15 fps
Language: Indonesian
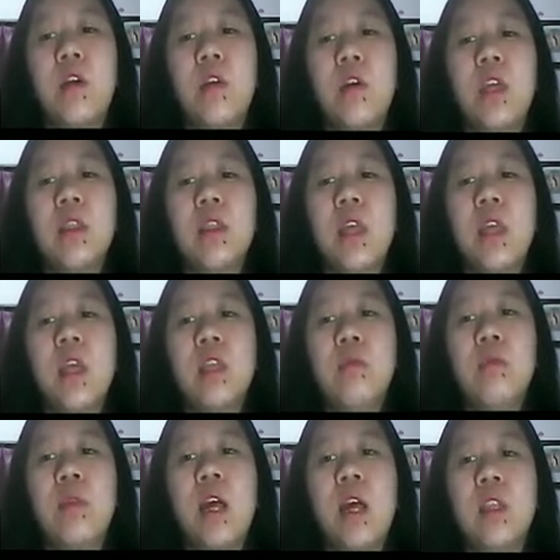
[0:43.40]
Kalau intak itu
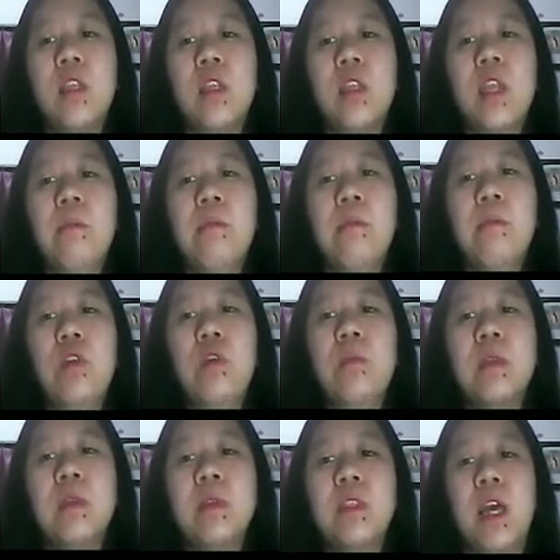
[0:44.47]
berarti dia
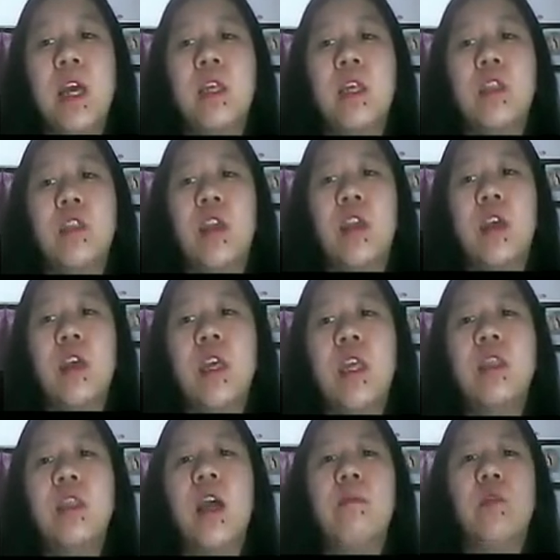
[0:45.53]
belum pecah gitu ya,
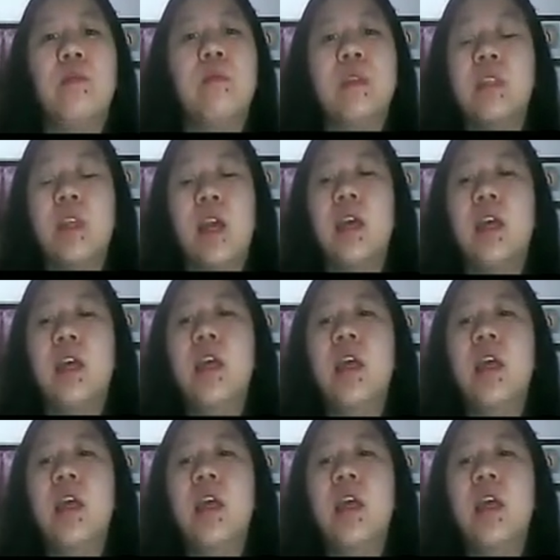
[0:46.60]
intak belum pecah.